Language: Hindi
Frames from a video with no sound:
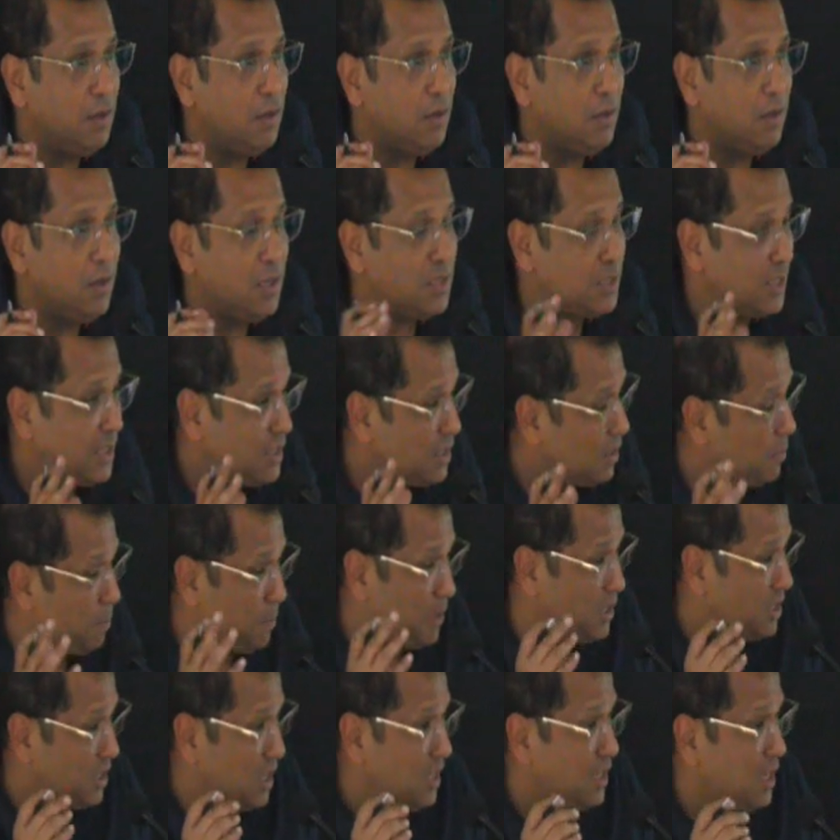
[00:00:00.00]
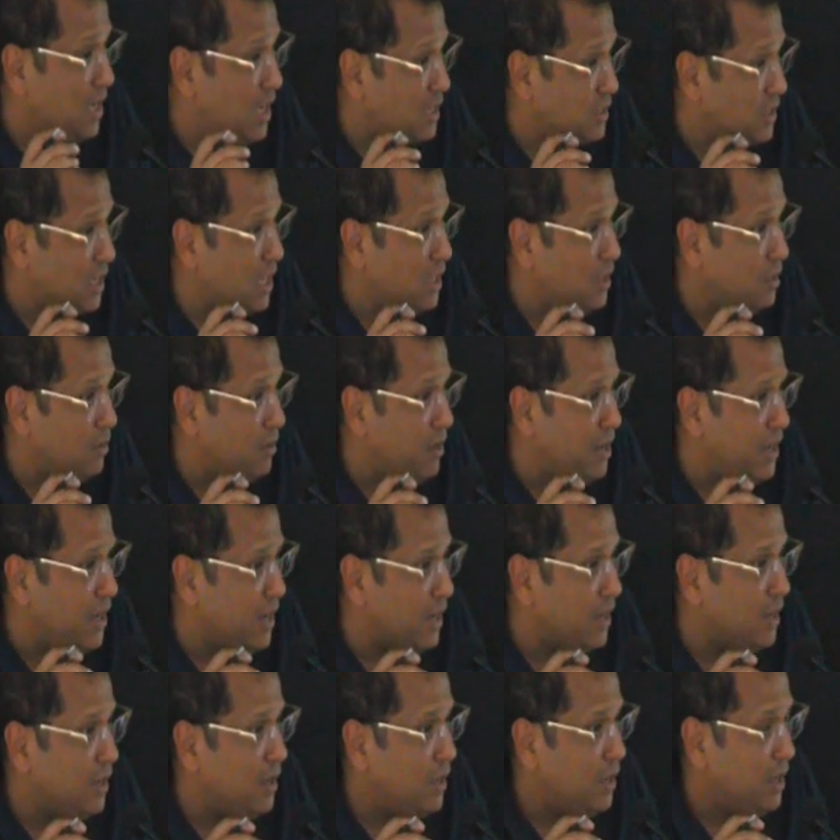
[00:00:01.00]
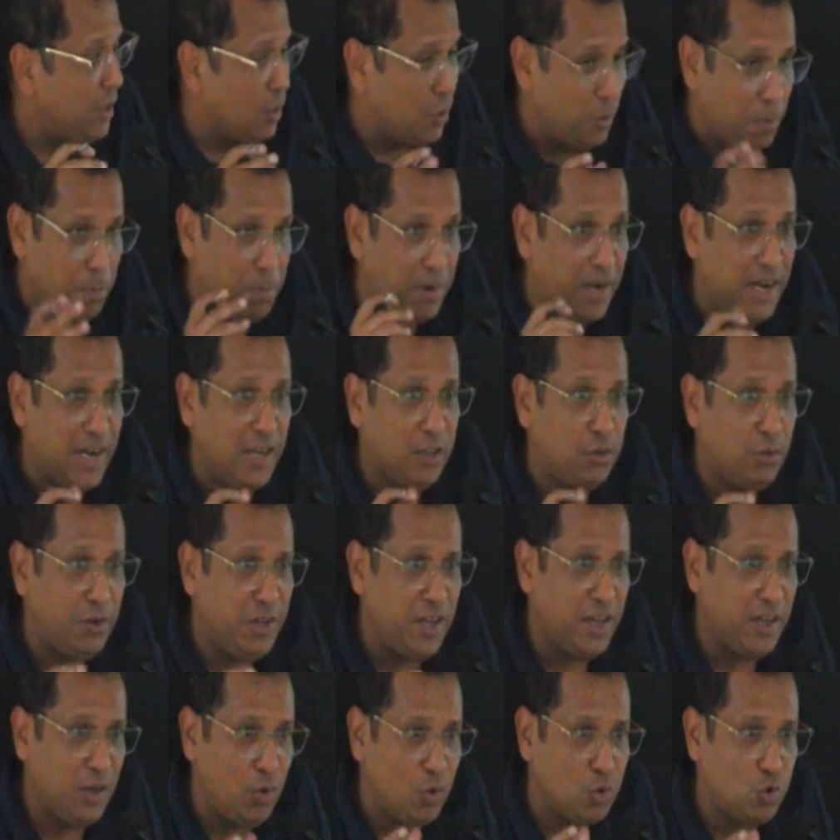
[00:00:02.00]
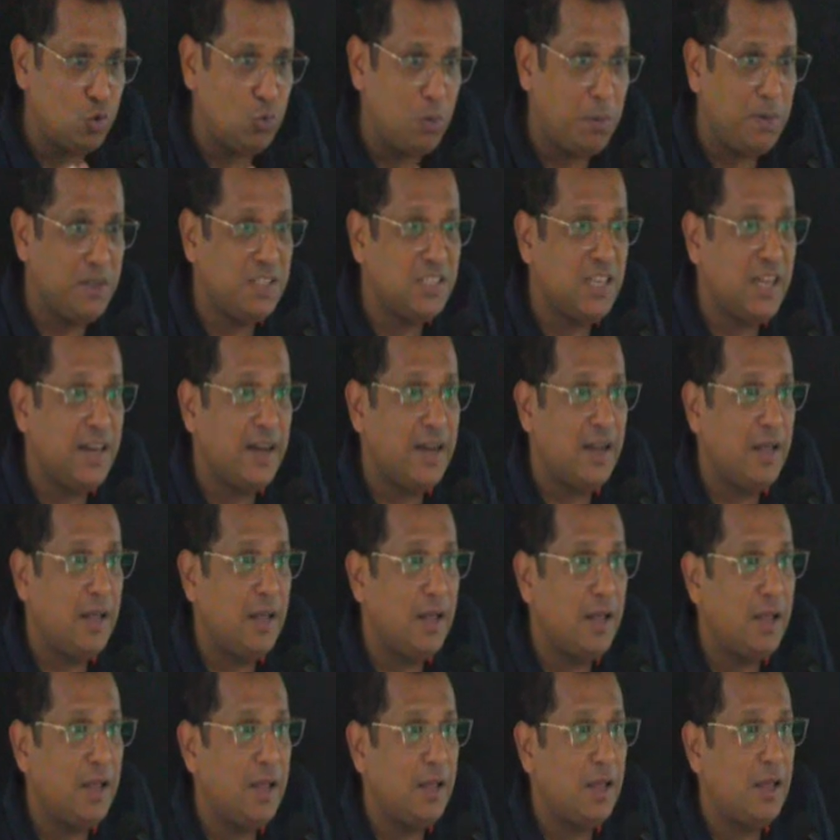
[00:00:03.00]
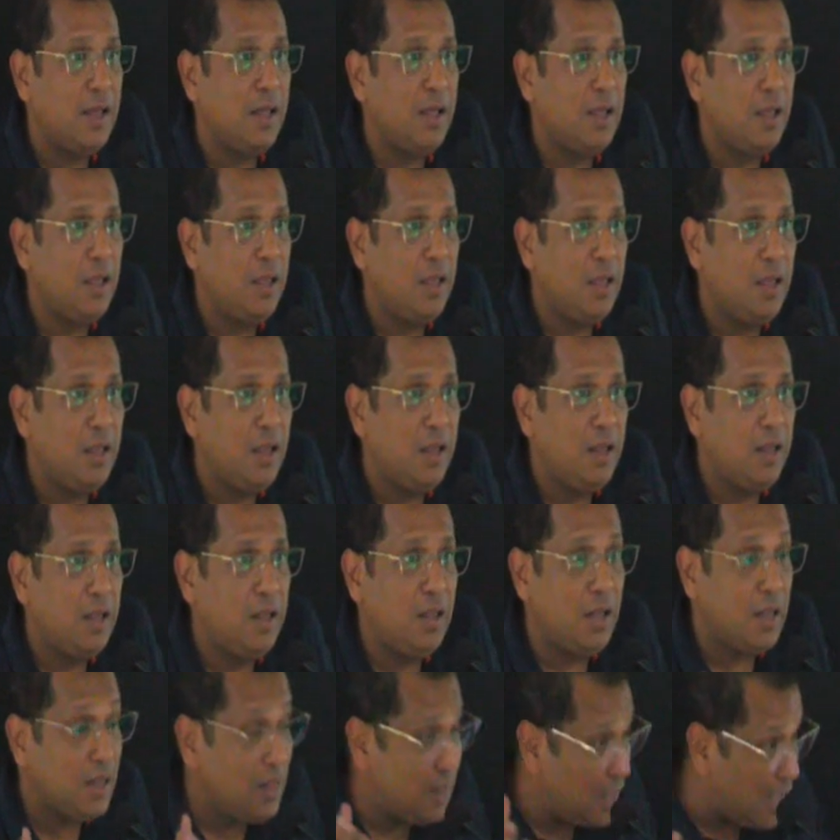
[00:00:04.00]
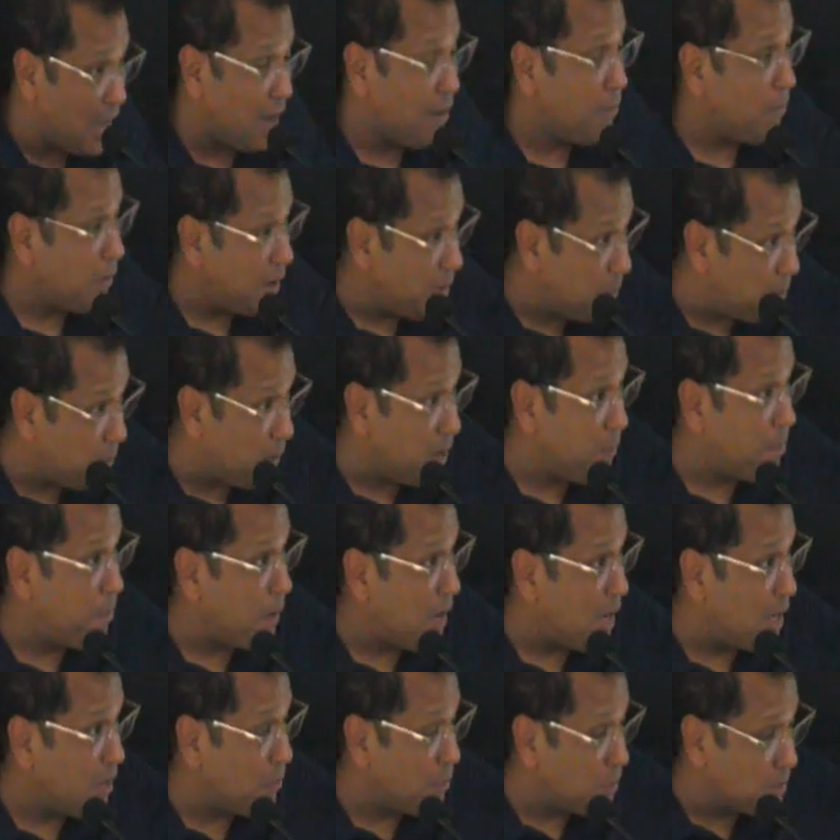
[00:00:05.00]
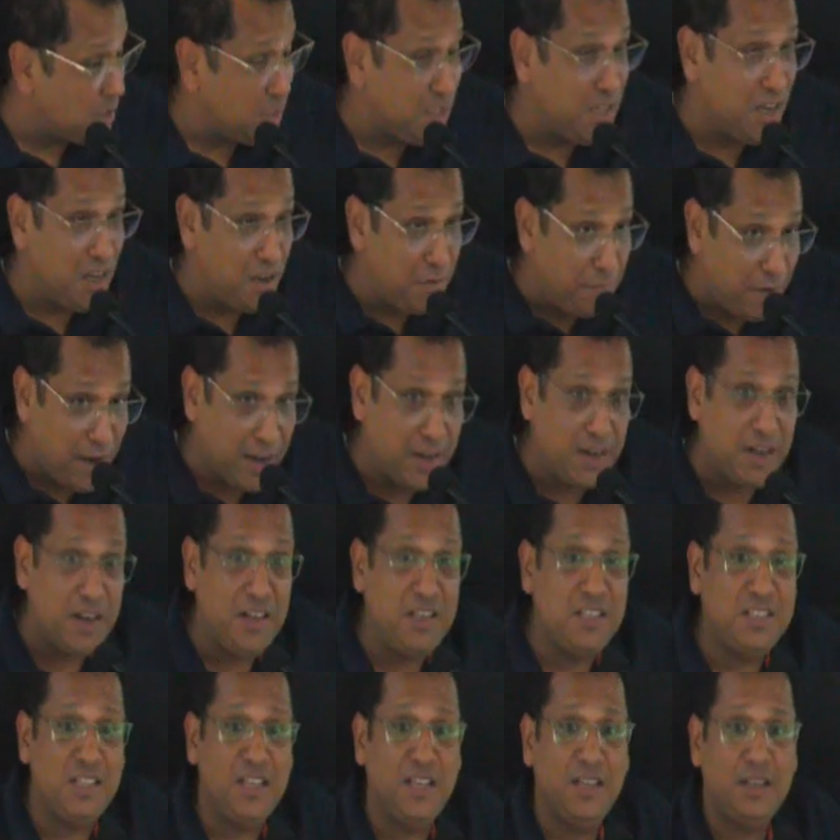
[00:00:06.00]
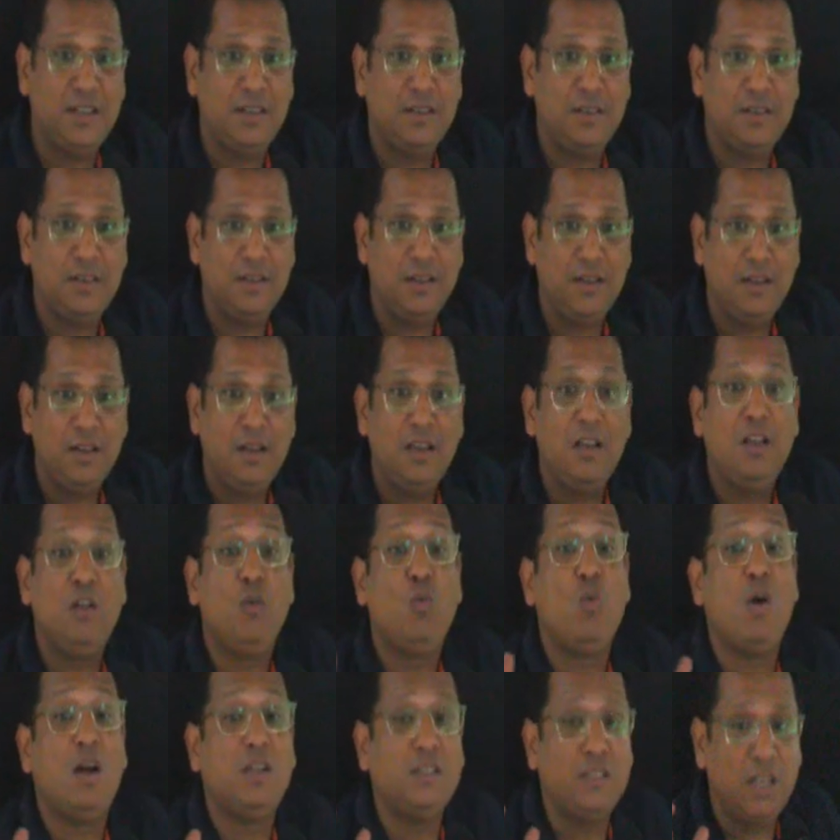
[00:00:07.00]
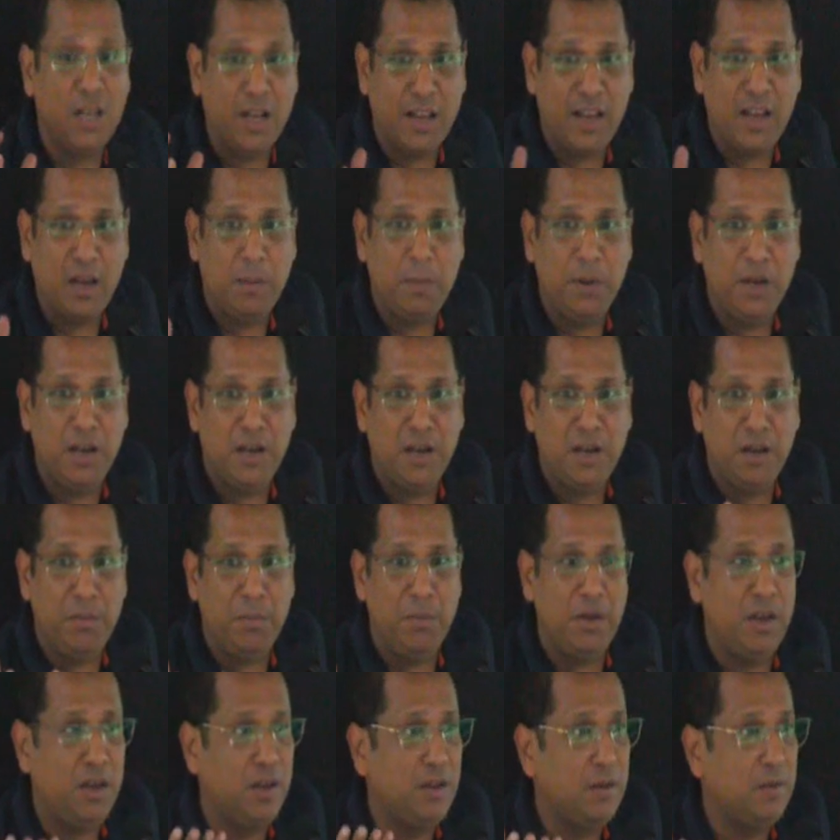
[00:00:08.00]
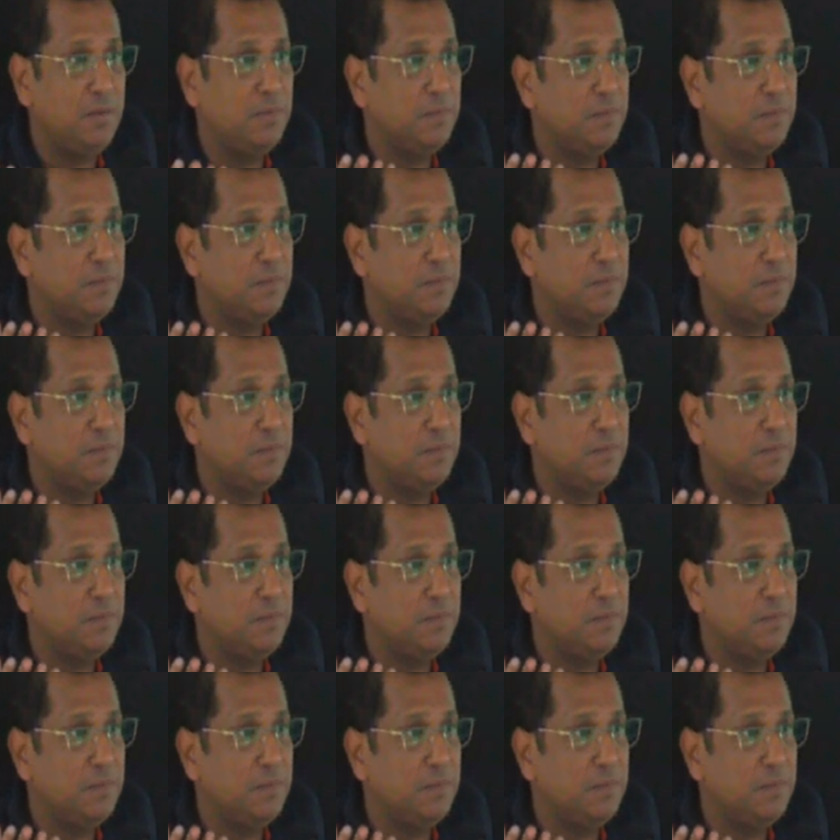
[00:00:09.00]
असेट सब बेचना इतना आसान थोड़ी है ये कोई ब्रेड थोड़ी है कि रोज सुबह बिक जाएगा धंधा है बड़ी बड़ी प्लांट मशीनरी फैक्ट्रीज हैं वक्त लगेगा बिकने में